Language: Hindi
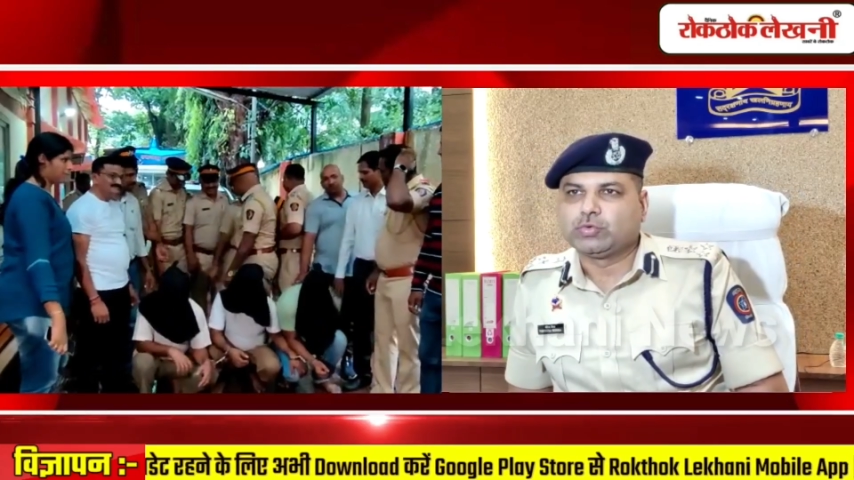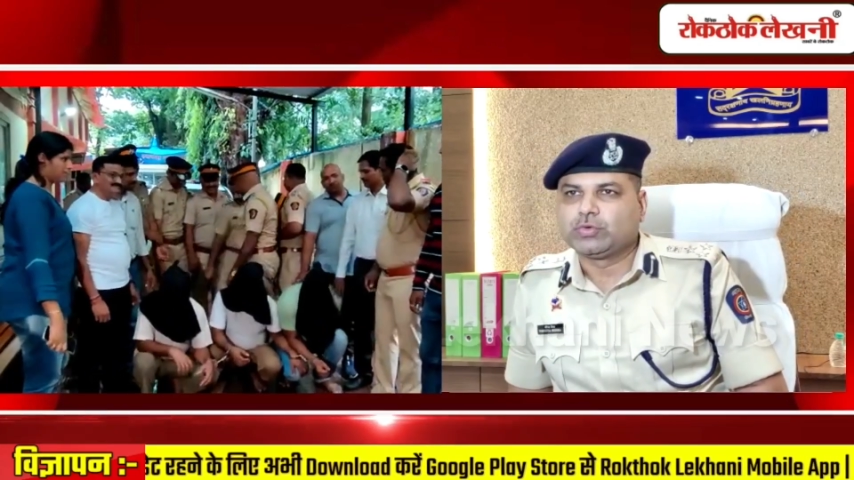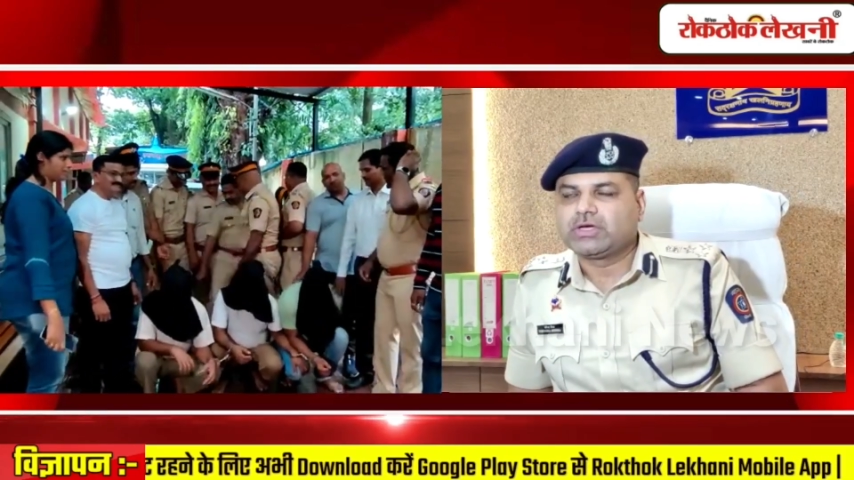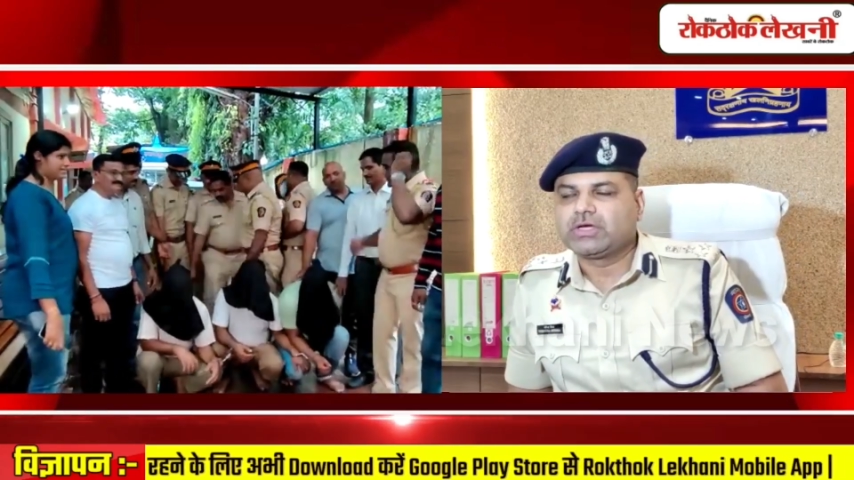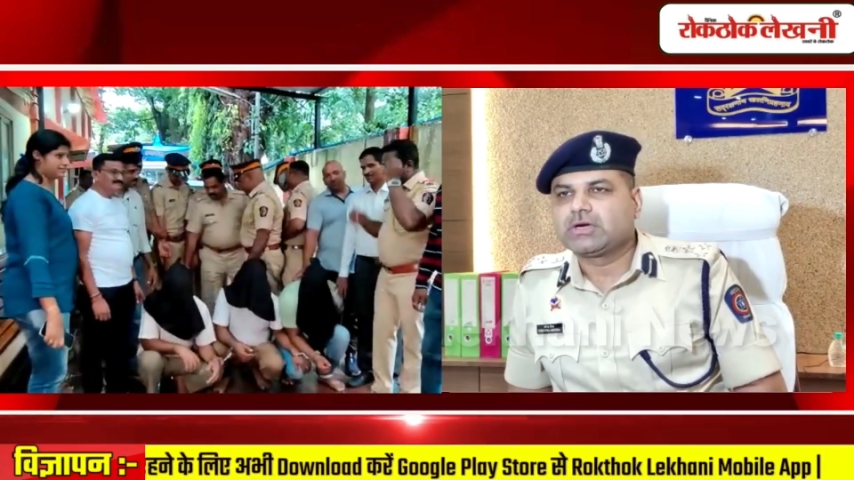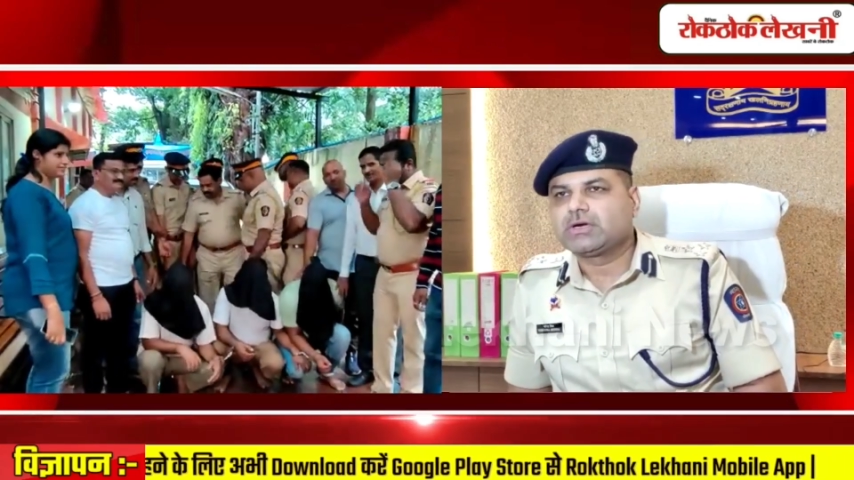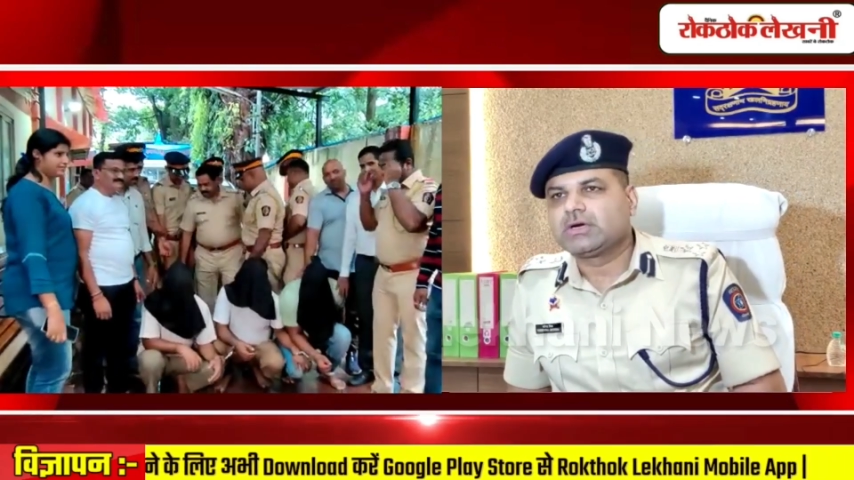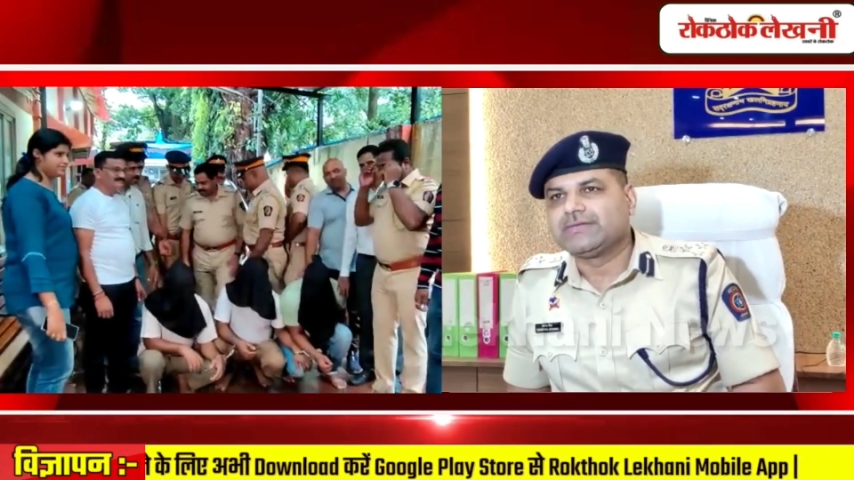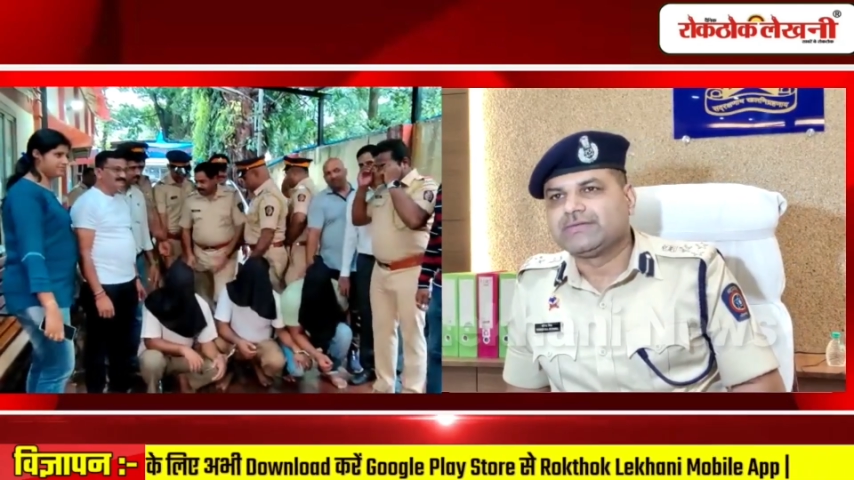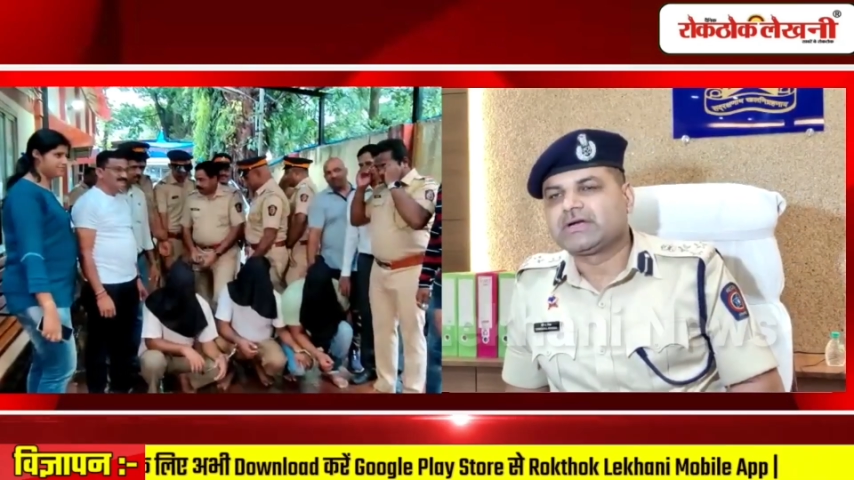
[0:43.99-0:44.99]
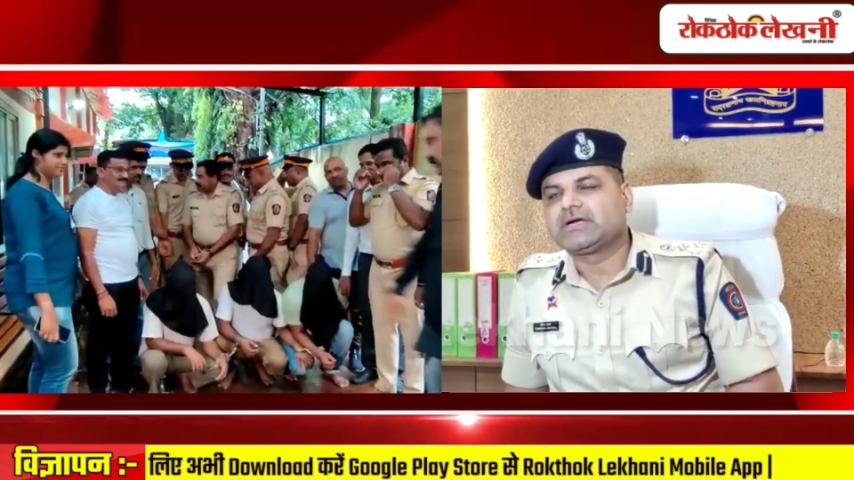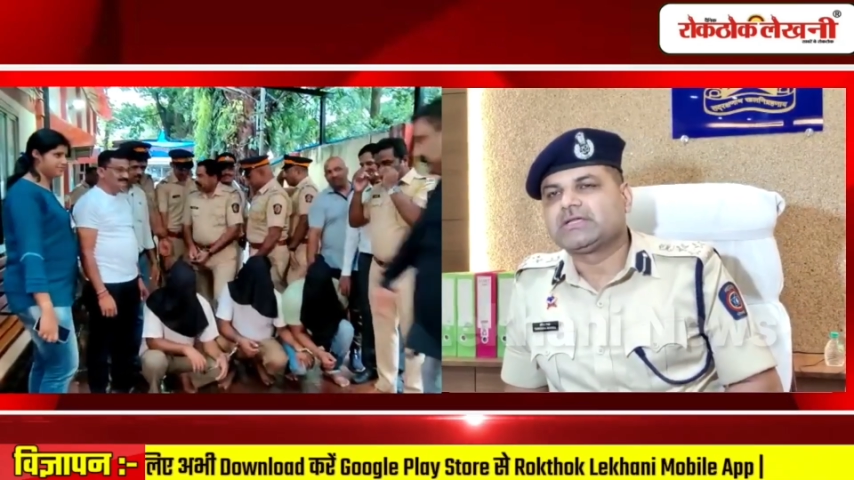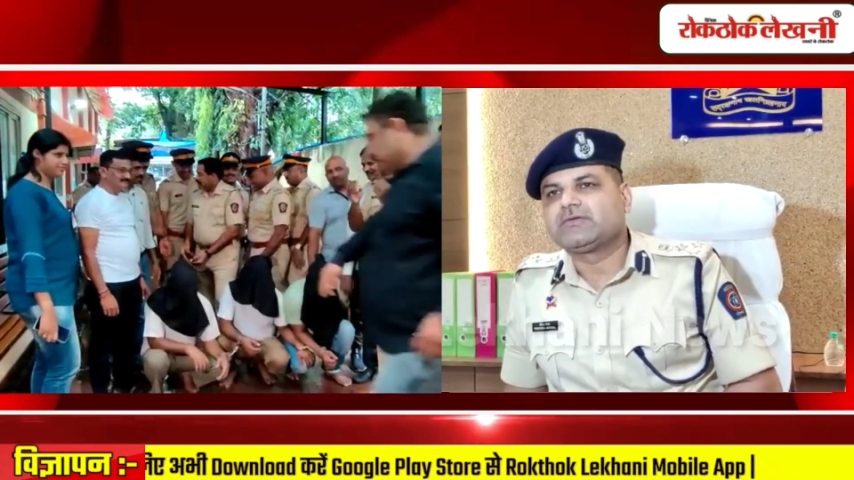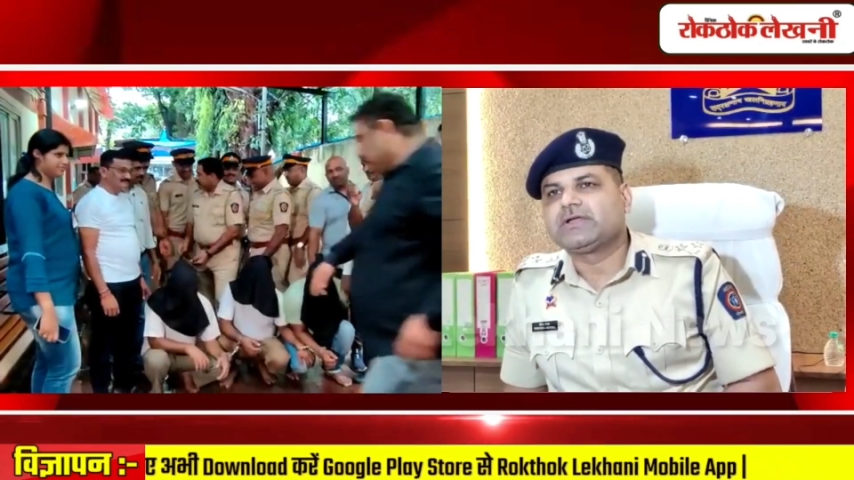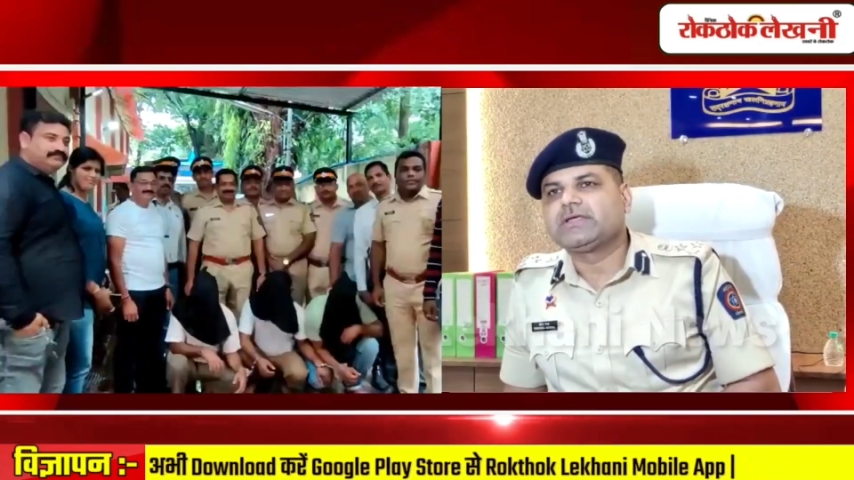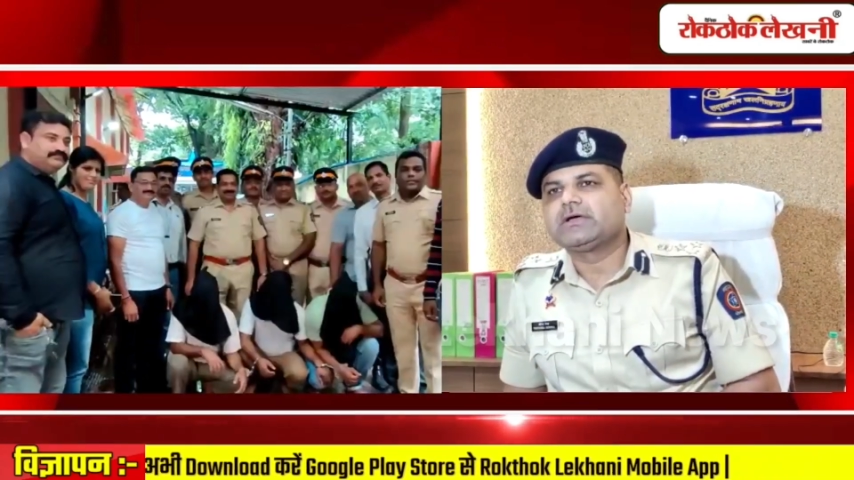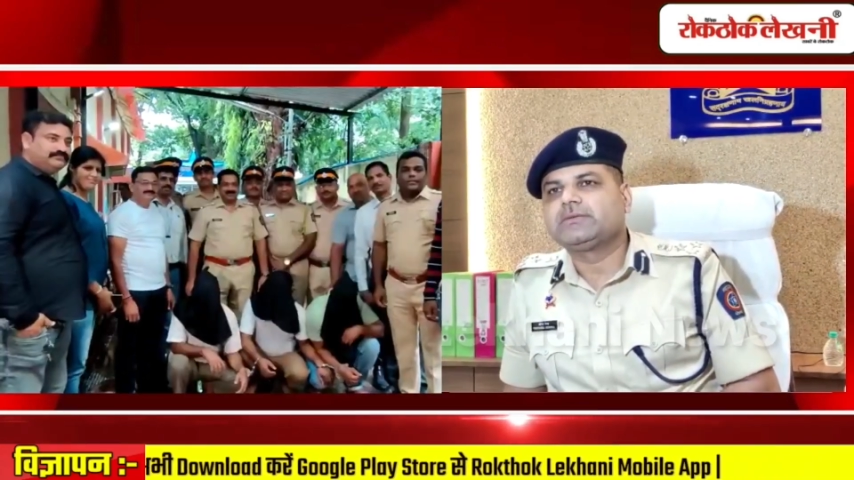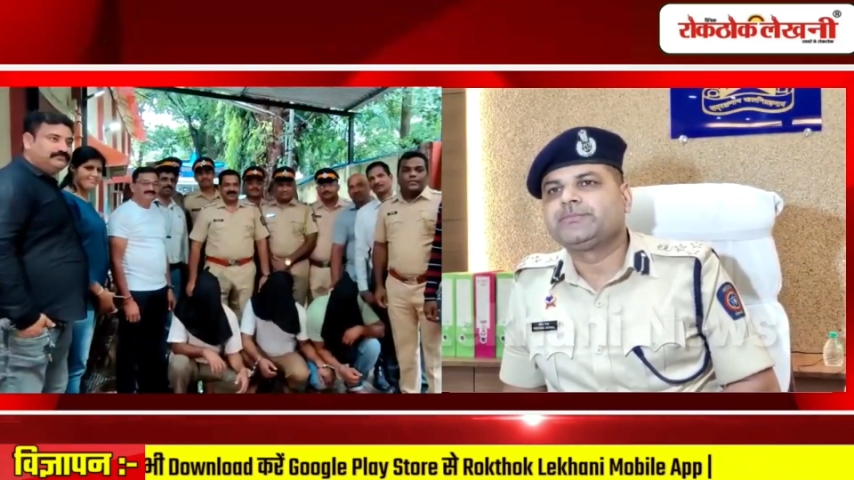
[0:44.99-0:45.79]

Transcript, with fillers: तोड़कर अंदर का दरवाज़ा